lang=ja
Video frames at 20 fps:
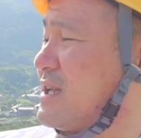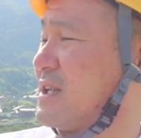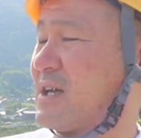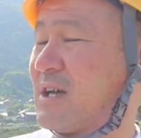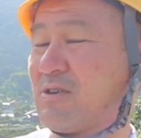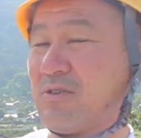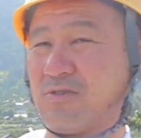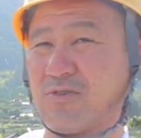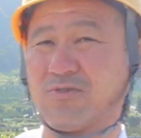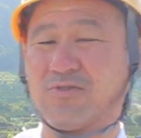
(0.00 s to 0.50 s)

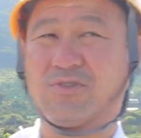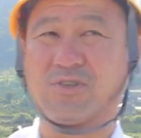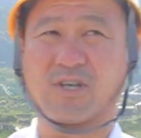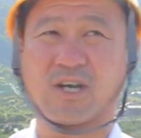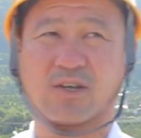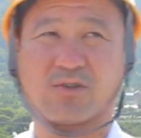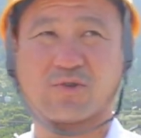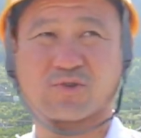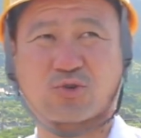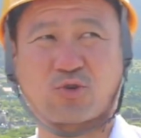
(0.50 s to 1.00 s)
七色の塗り
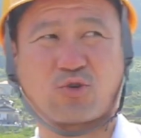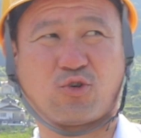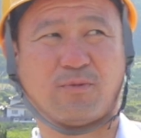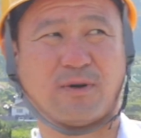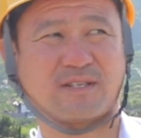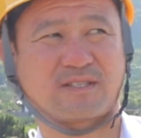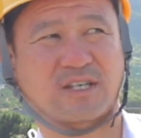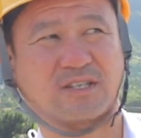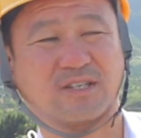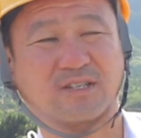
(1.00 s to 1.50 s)
替え道場の小
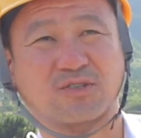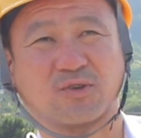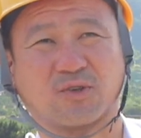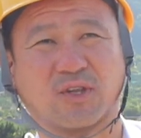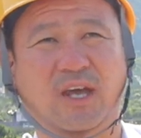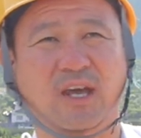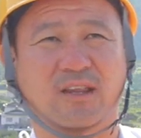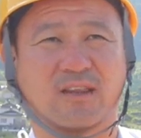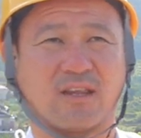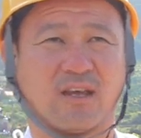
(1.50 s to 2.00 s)
林さんですよ
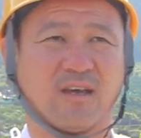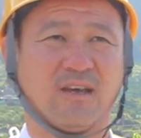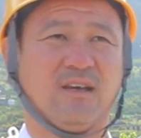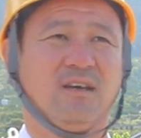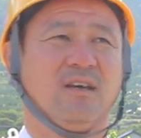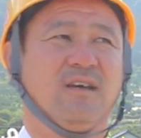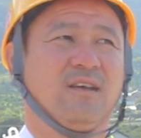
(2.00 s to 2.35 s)
ねって